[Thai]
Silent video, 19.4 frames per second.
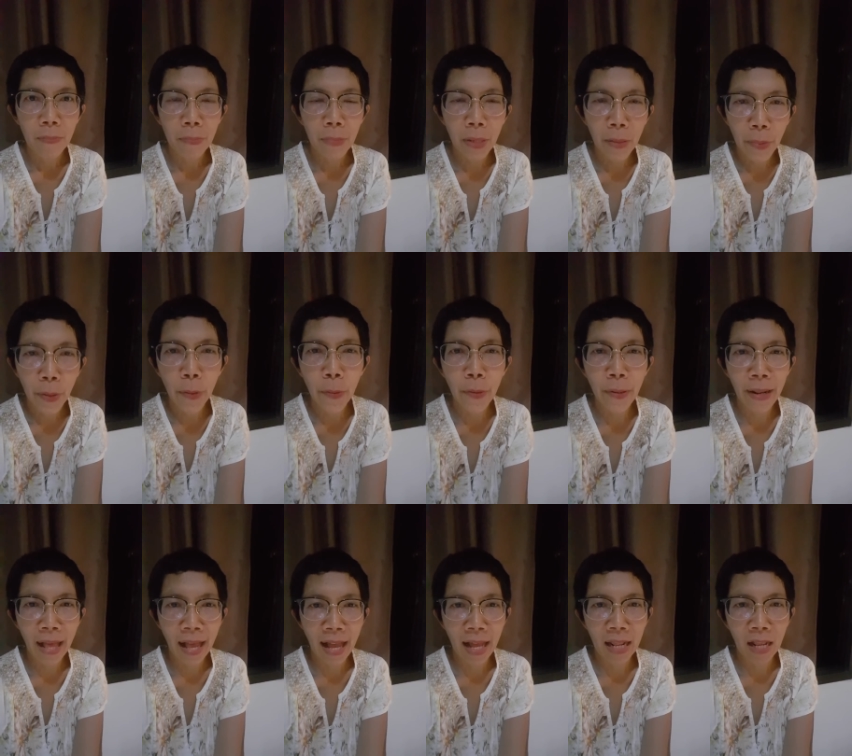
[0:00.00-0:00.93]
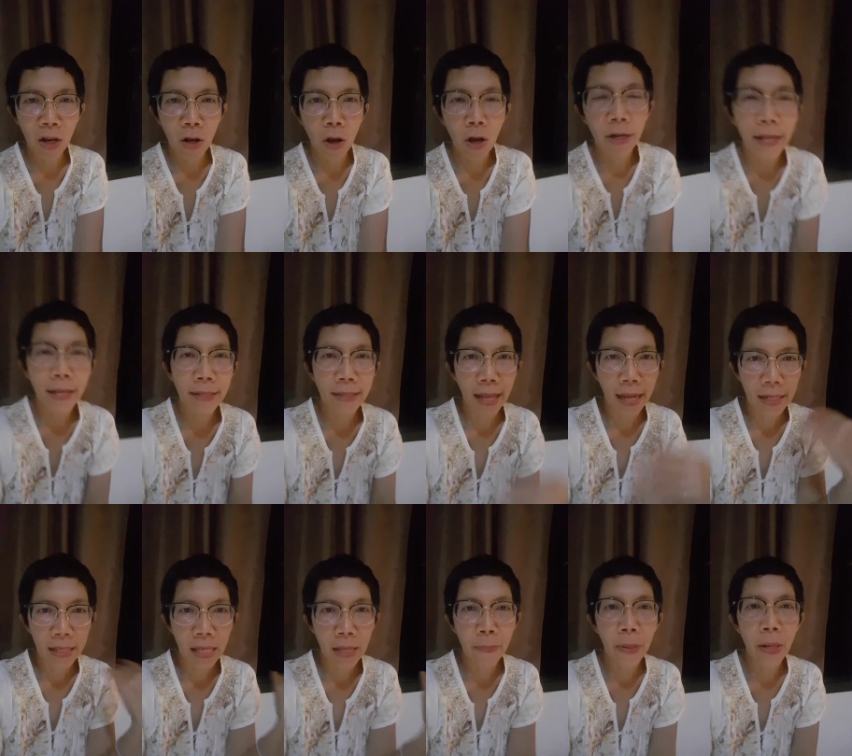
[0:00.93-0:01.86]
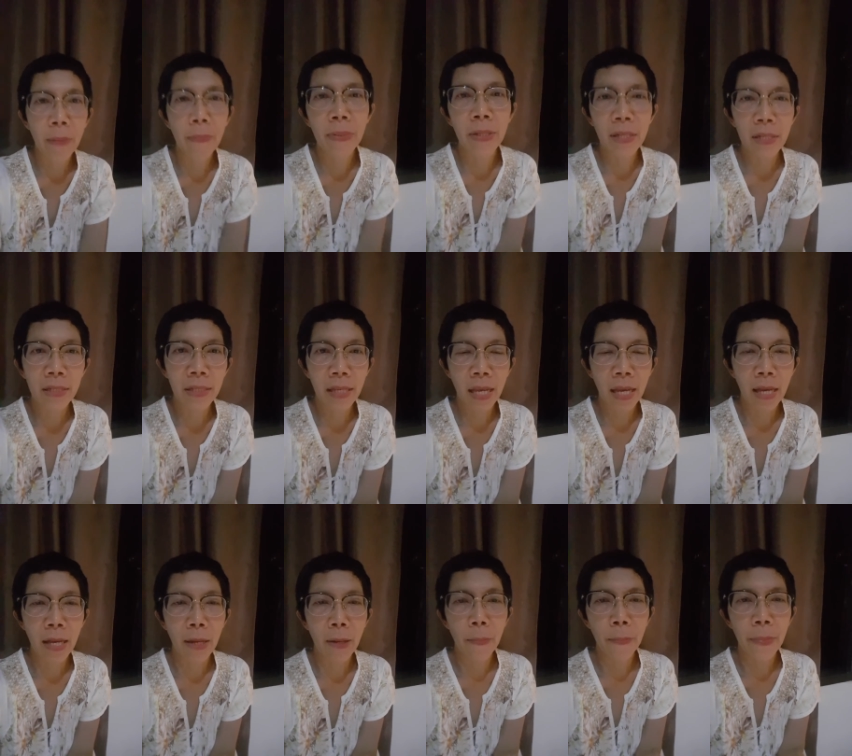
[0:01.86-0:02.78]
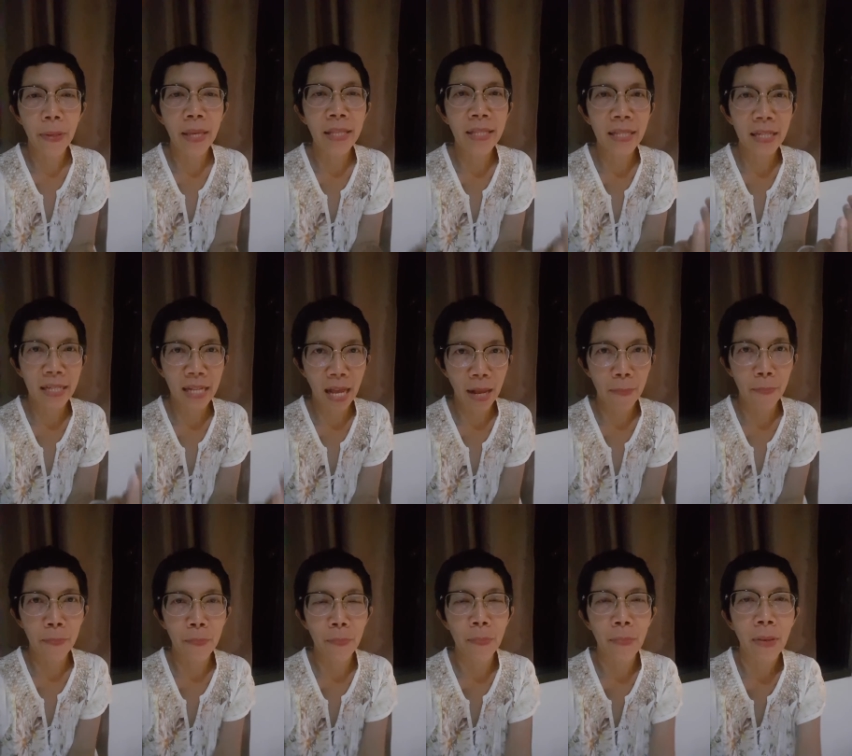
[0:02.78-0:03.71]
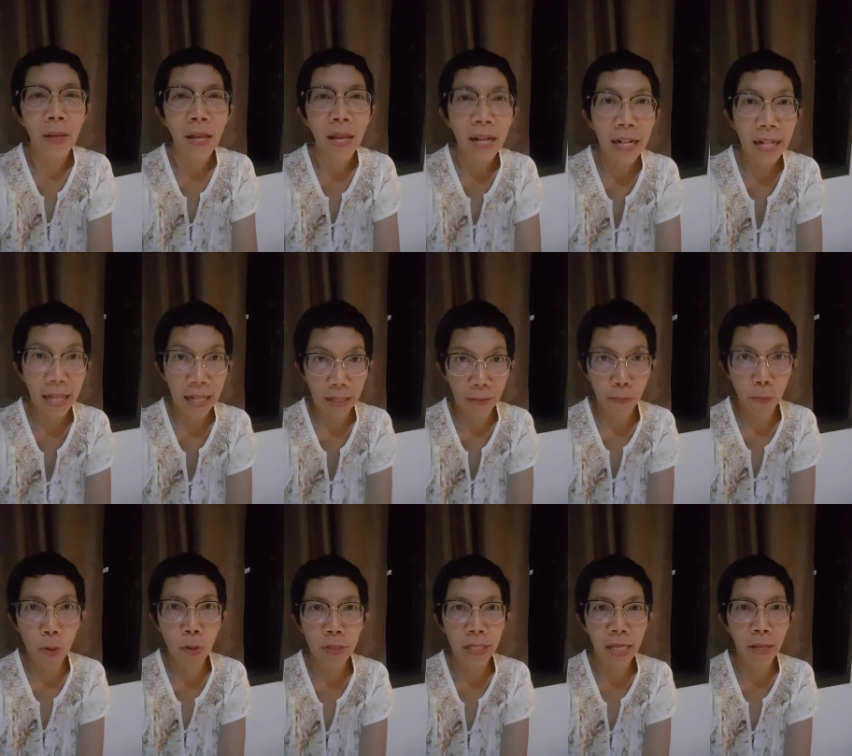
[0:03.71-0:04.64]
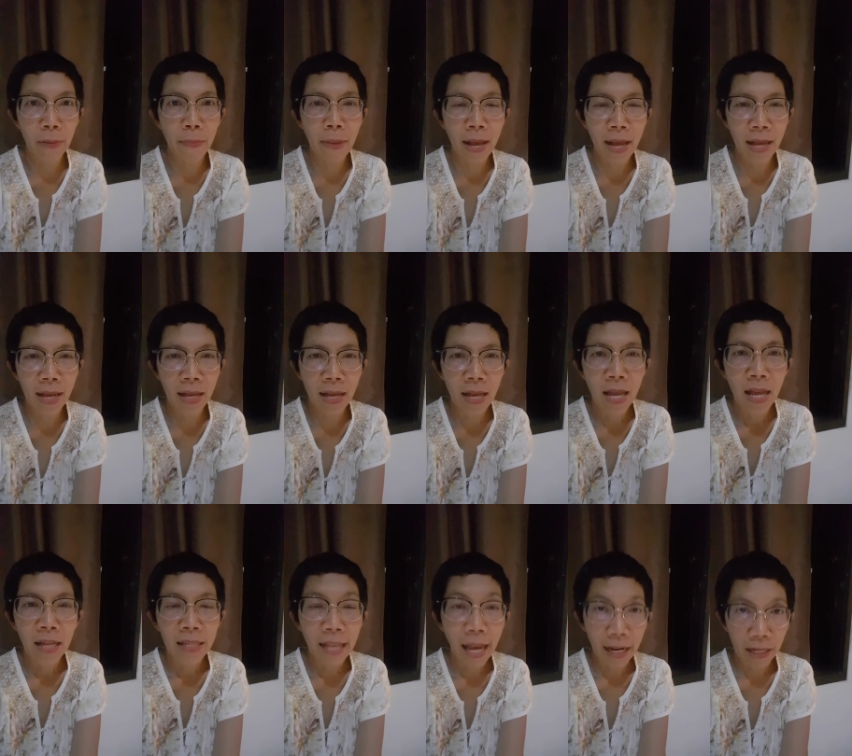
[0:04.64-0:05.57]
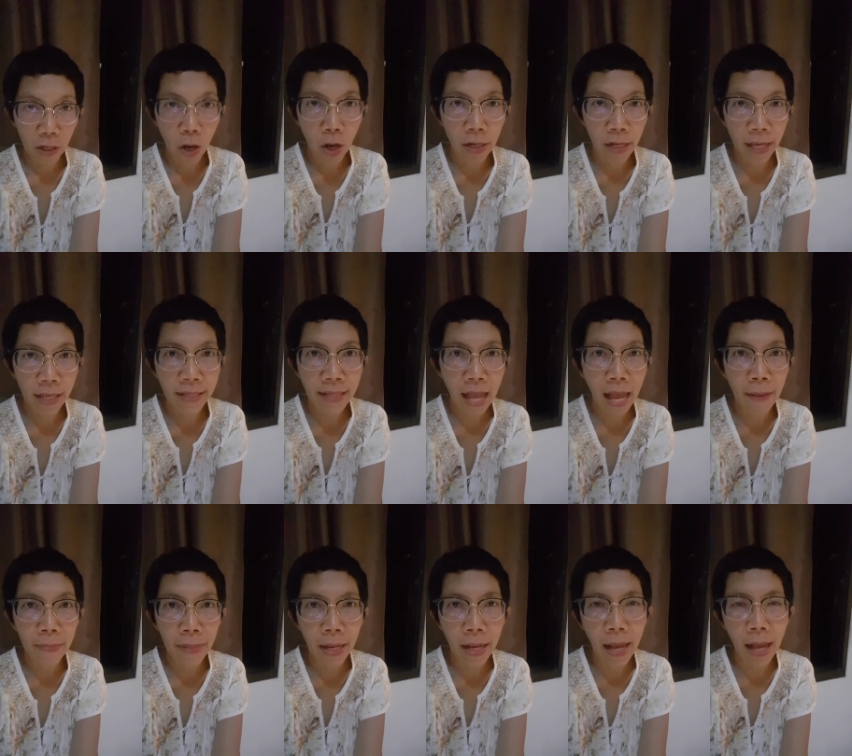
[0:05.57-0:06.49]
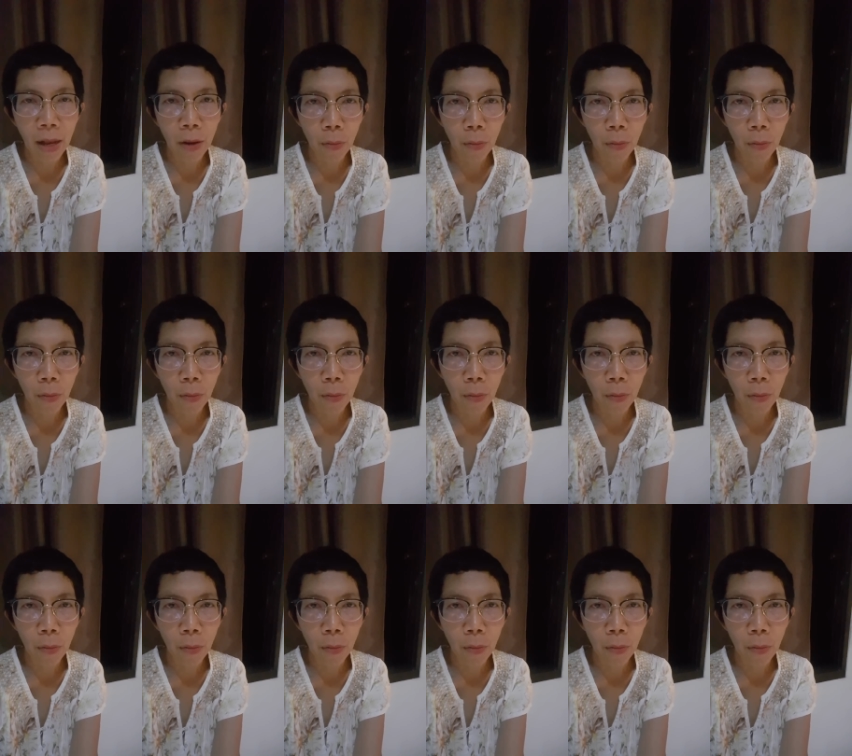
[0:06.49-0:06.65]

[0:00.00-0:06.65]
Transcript: เมื่อพี่เวลาแล้วก็ได้สตัดดี้เพิ่มขึ้นเนี่ยพี่จะนเก็ตพวกนี้มาถ่ายทอดให้ทราบนะคะ